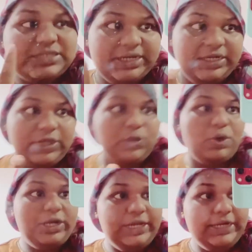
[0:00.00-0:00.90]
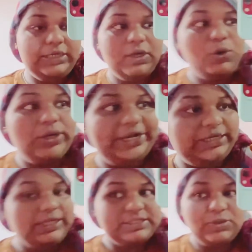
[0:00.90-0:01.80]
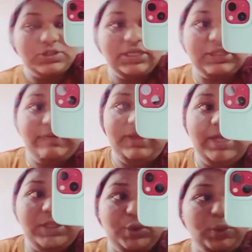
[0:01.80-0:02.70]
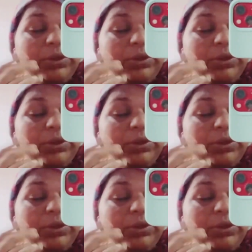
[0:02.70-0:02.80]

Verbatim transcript: संडे हो और लेट ना हो राइट कैसे हो सकते वे आई यू